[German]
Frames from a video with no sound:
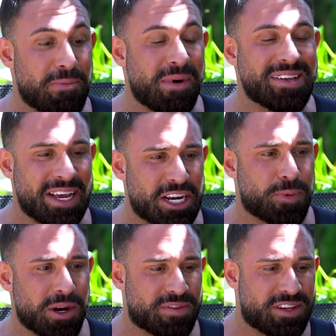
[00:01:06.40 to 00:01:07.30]
ich bin mal sehr
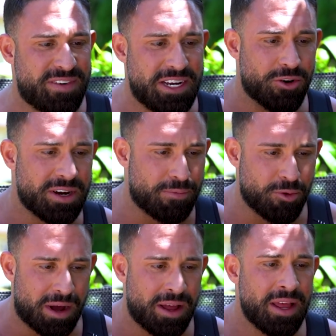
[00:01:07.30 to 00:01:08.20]
gespannt auf das Video. Ich habe nur
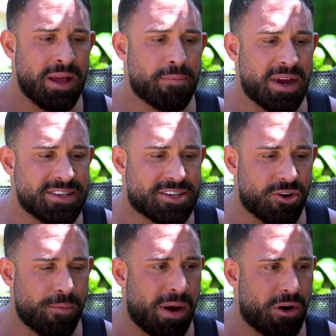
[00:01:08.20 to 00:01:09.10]
mal bei
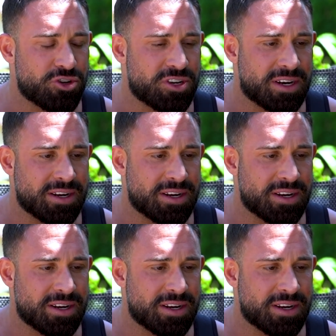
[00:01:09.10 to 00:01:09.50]
Instagram ein paar Ausschnitte